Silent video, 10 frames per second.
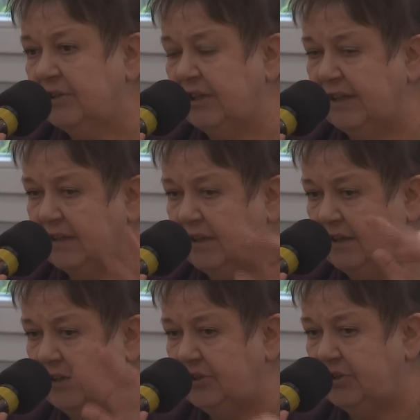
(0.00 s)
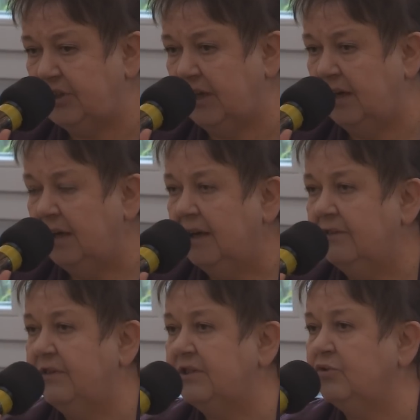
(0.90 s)
że na tej liście
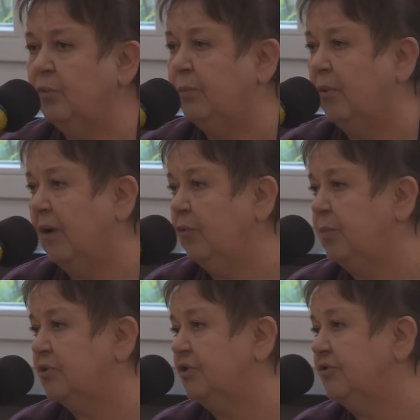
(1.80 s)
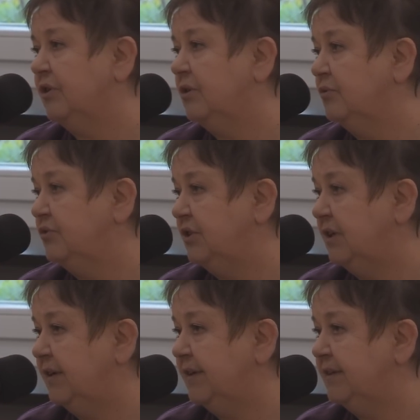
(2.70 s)
wysupłał porządnych
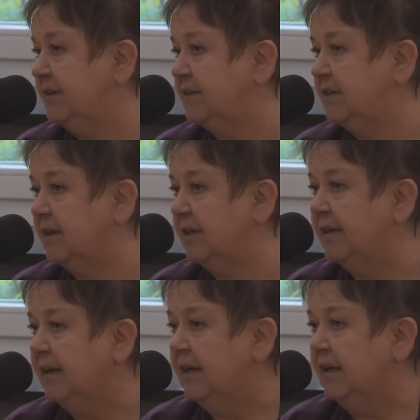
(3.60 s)
ludzi z